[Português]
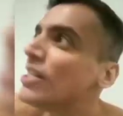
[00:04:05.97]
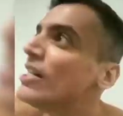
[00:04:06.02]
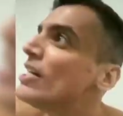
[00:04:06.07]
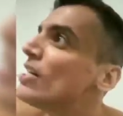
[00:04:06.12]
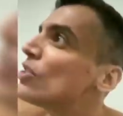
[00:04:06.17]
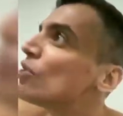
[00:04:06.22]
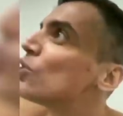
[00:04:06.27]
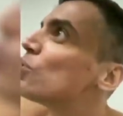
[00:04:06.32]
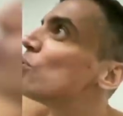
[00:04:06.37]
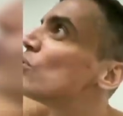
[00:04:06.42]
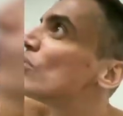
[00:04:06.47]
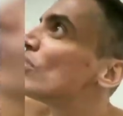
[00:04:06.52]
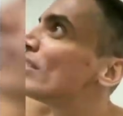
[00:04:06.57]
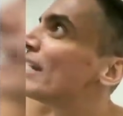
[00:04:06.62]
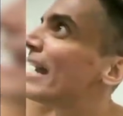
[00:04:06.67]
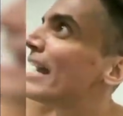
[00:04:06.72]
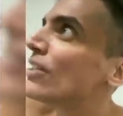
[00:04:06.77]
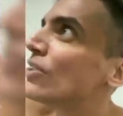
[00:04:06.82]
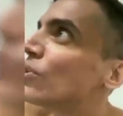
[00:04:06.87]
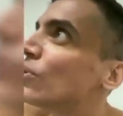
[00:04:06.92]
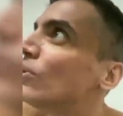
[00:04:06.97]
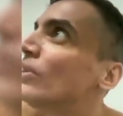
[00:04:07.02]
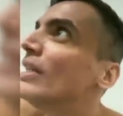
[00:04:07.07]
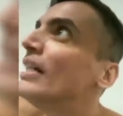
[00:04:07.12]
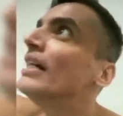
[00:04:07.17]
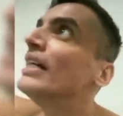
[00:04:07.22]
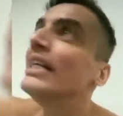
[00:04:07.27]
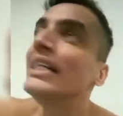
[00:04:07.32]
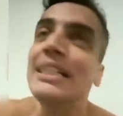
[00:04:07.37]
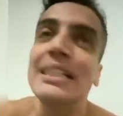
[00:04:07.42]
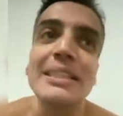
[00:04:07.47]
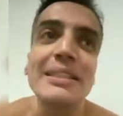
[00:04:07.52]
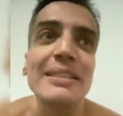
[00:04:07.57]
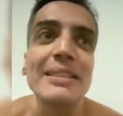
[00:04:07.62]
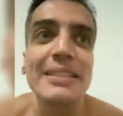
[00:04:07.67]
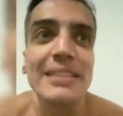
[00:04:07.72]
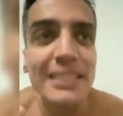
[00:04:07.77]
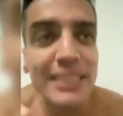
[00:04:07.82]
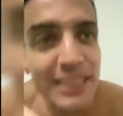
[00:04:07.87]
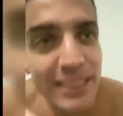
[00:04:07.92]
sucesso
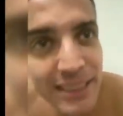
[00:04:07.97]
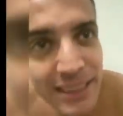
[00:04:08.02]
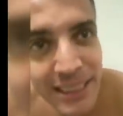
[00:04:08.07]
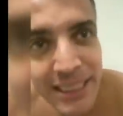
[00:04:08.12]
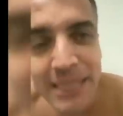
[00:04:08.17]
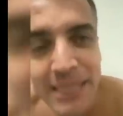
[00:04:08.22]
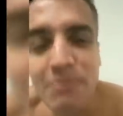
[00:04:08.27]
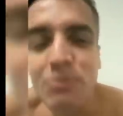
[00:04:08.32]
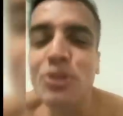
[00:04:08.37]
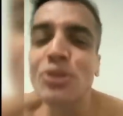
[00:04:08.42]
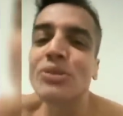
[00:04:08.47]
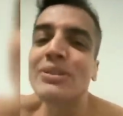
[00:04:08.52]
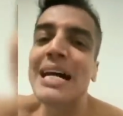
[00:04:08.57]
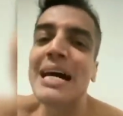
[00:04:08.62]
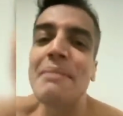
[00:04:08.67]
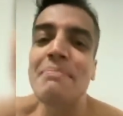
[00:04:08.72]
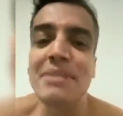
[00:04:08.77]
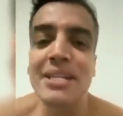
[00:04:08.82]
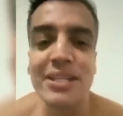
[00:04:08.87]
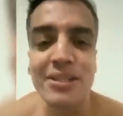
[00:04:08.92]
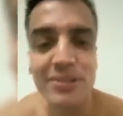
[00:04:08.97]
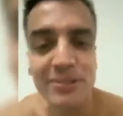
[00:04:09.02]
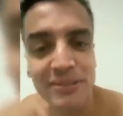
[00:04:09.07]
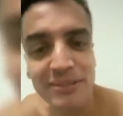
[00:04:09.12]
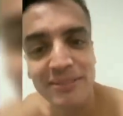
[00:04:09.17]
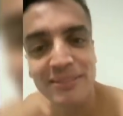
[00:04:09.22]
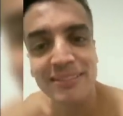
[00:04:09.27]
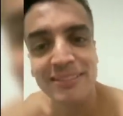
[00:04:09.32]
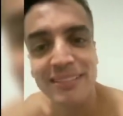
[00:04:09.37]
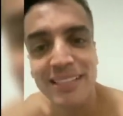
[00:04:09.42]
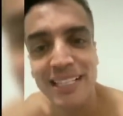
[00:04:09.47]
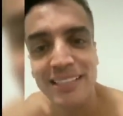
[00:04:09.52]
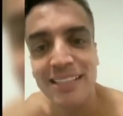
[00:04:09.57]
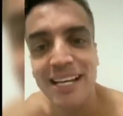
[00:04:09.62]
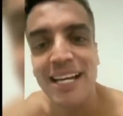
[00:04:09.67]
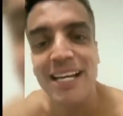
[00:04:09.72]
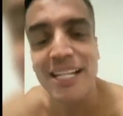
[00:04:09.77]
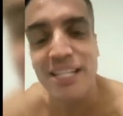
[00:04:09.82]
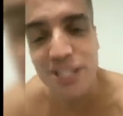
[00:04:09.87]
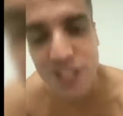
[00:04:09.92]
e, e muito caminho nessa
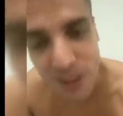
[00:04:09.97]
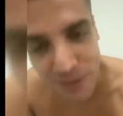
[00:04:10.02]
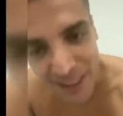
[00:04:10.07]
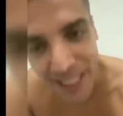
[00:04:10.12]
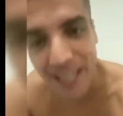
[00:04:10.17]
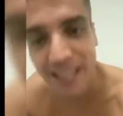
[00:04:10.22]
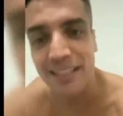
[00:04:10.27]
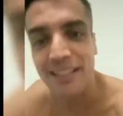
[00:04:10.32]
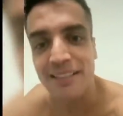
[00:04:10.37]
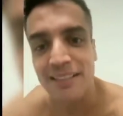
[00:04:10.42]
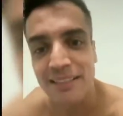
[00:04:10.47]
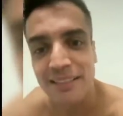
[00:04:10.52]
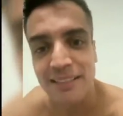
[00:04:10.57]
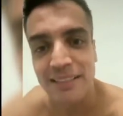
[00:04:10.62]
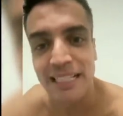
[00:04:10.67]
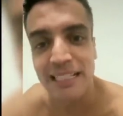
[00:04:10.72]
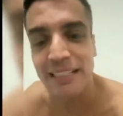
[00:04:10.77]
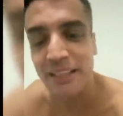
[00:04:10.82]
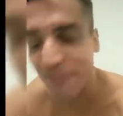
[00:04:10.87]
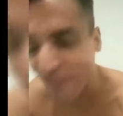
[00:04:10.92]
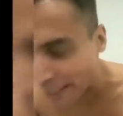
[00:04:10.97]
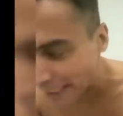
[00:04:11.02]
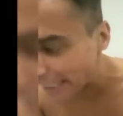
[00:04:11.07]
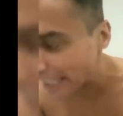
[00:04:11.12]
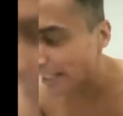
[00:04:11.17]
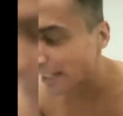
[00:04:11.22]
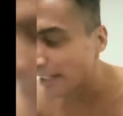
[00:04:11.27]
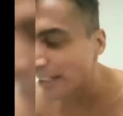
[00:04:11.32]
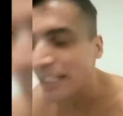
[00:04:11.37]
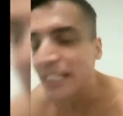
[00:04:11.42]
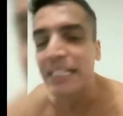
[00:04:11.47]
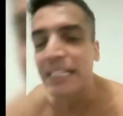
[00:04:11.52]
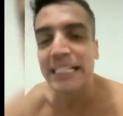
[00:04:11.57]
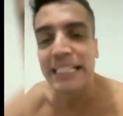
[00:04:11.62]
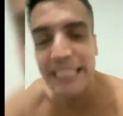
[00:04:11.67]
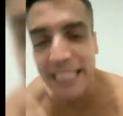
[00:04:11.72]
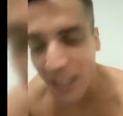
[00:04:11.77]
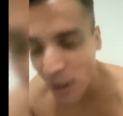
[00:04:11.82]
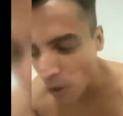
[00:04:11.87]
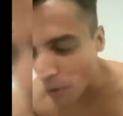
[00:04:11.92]
religião dela, nessa fé dela. E
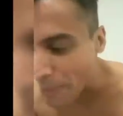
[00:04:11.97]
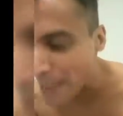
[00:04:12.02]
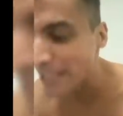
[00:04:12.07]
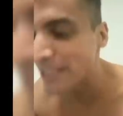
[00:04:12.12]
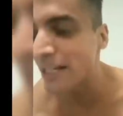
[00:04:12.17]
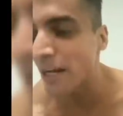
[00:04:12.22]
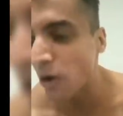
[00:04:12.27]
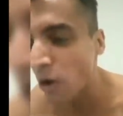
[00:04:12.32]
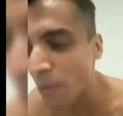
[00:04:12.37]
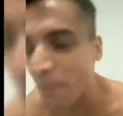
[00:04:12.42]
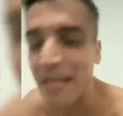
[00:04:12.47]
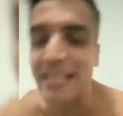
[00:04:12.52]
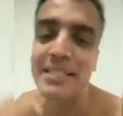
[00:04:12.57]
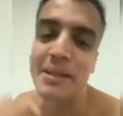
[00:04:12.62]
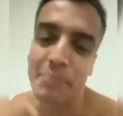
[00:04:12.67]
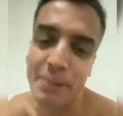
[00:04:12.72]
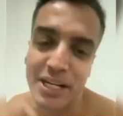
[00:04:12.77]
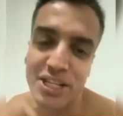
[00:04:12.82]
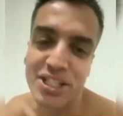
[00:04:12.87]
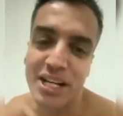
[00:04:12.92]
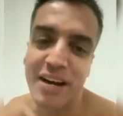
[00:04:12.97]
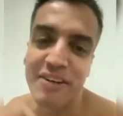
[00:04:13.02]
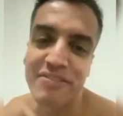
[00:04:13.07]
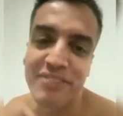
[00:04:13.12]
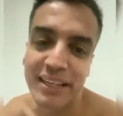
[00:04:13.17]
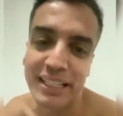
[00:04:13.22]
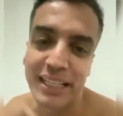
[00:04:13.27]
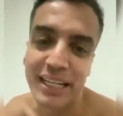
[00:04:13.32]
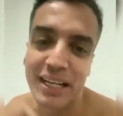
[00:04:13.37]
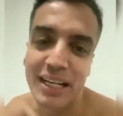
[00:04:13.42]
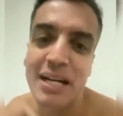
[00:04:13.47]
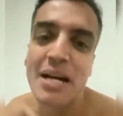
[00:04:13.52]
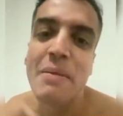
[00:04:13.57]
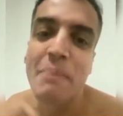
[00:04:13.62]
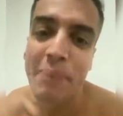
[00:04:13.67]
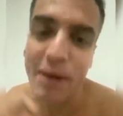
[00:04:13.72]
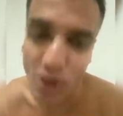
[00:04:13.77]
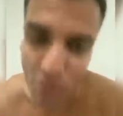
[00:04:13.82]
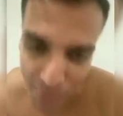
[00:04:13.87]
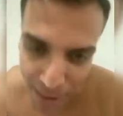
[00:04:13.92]
que ela comece, comece a praticar a fé dela
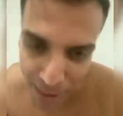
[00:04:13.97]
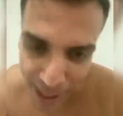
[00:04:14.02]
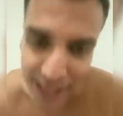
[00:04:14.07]
para o bem.